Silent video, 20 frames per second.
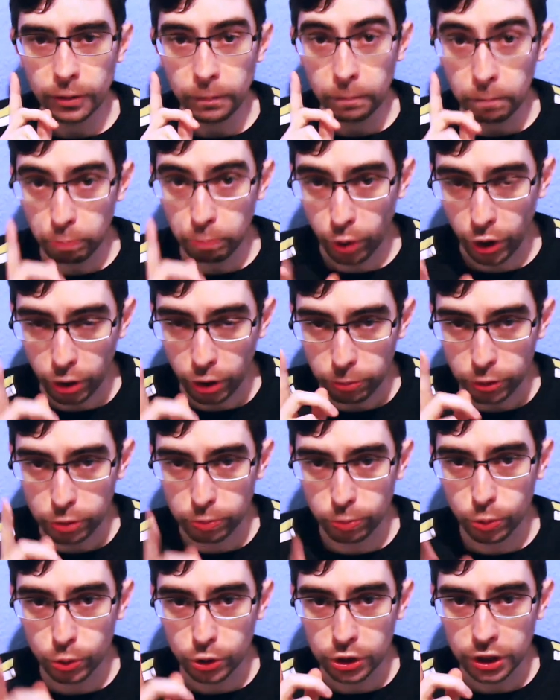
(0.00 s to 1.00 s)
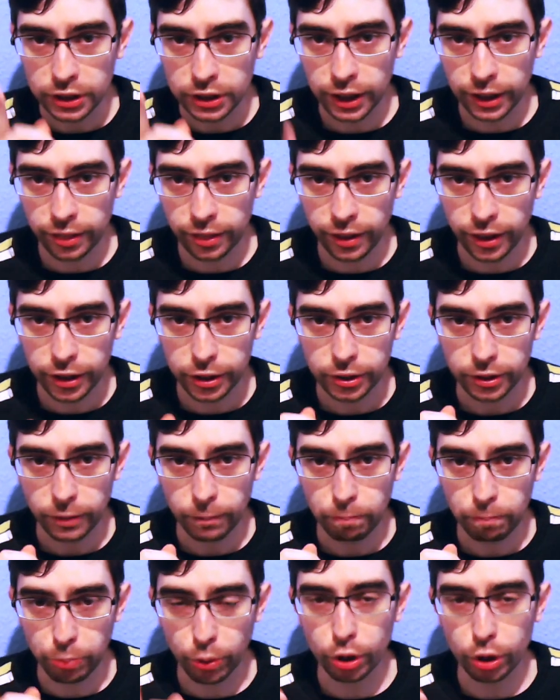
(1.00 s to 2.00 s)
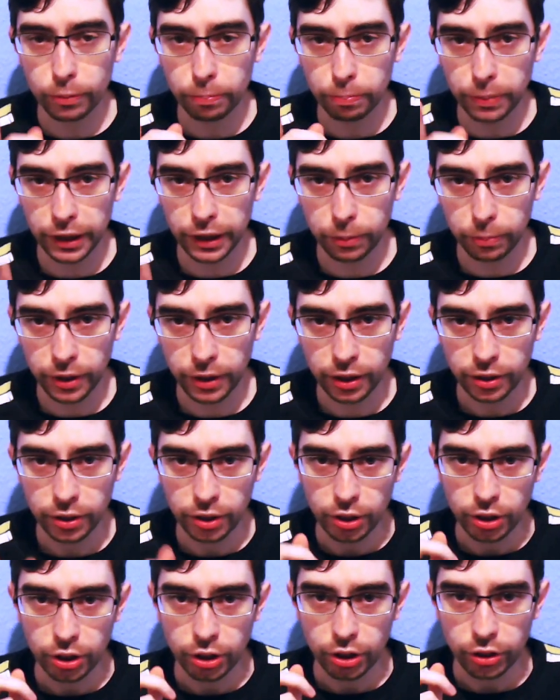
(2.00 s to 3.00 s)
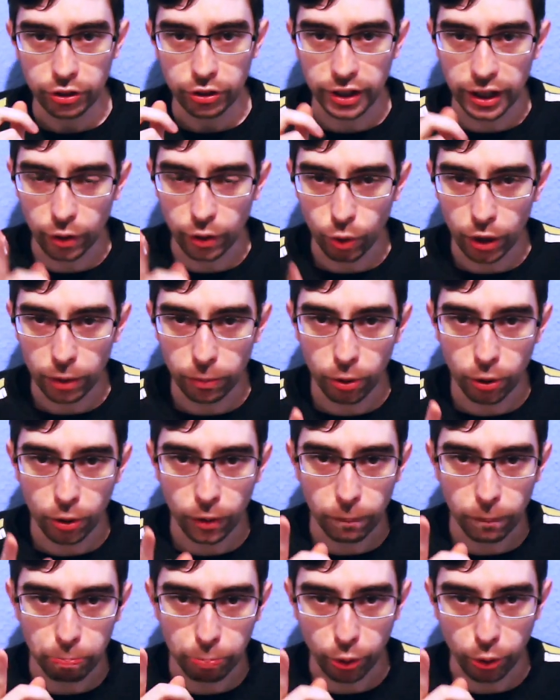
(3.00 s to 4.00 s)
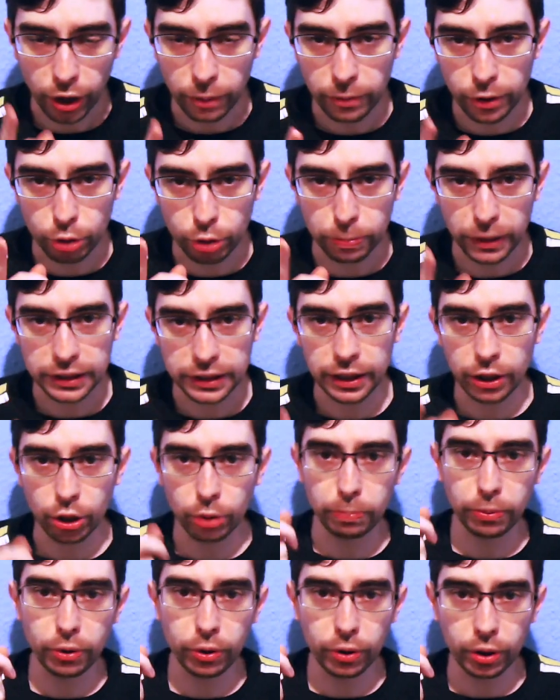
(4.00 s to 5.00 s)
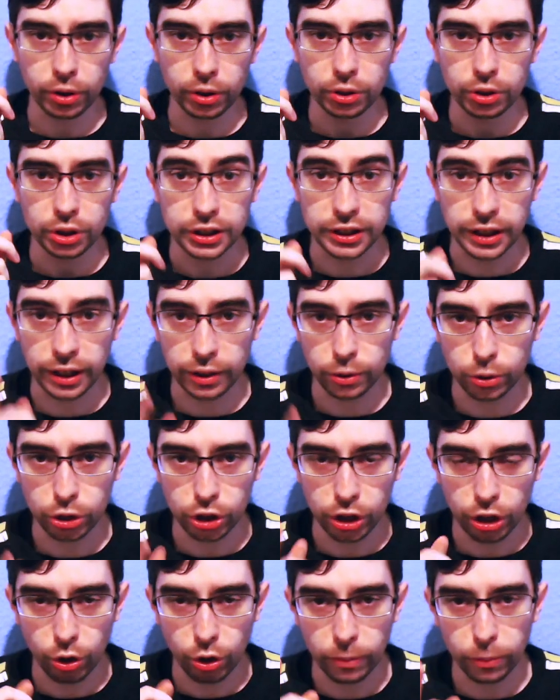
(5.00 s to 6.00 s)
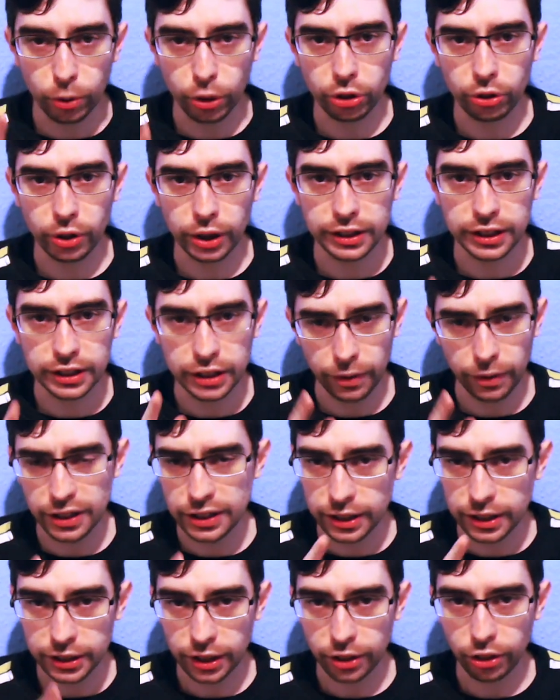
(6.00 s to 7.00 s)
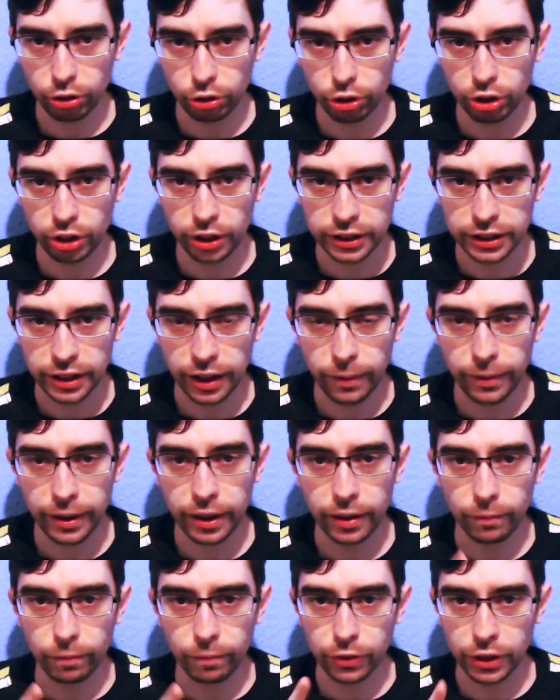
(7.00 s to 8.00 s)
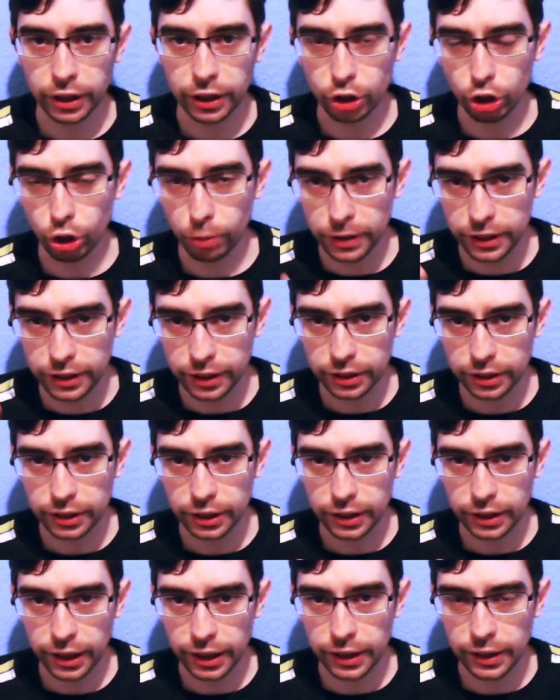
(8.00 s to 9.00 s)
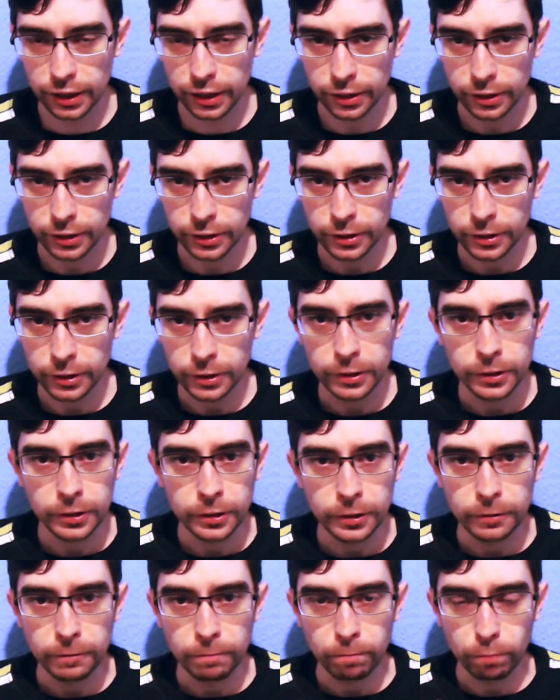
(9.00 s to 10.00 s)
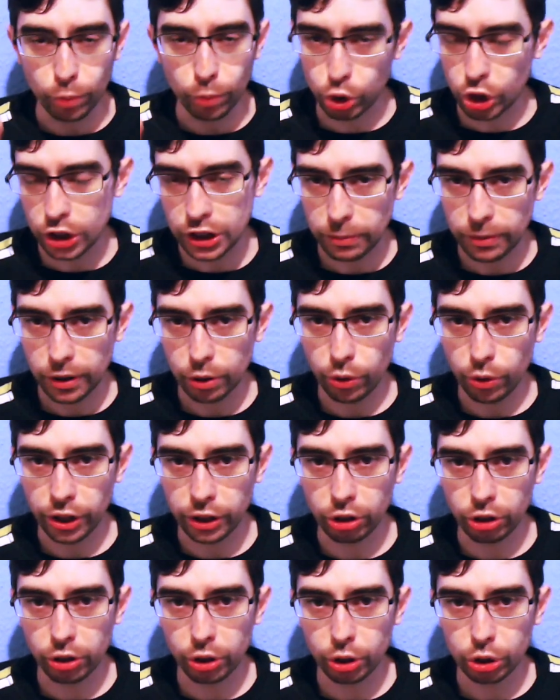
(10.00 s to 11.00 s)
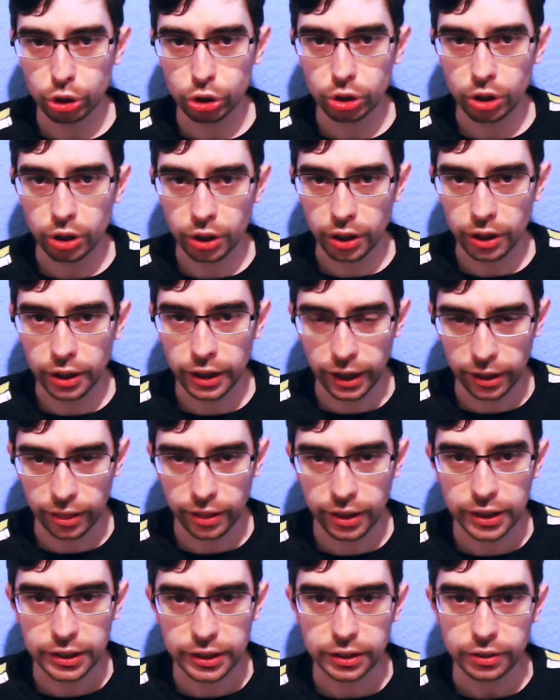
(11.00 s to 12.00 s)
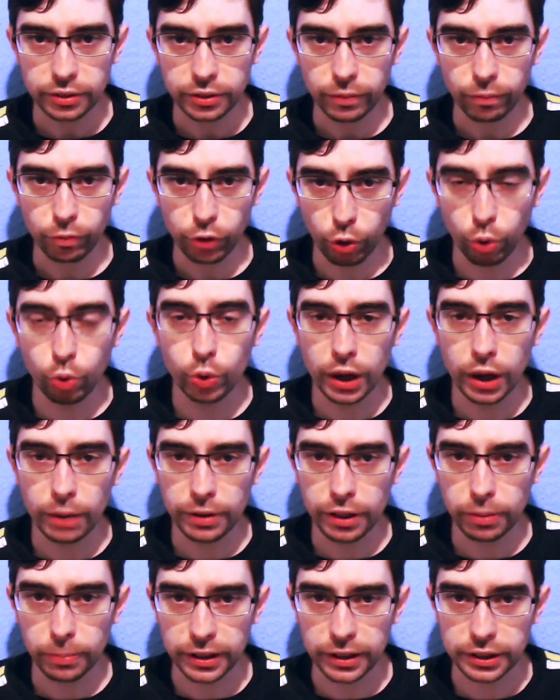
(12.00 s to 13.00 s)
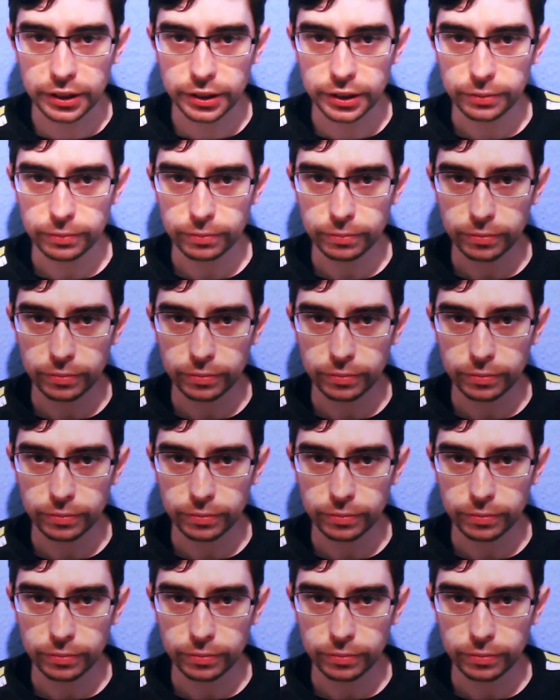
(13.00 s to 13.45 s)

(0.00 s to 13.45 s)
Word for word: Bueno, pues muchas gracias por verme de nuevo, por haberos pasado por Salud Chico Emocional, ya sabéis, la sección donde se habla del COVID en Tetrael. Muchísima luz a todos y gracias una vez más.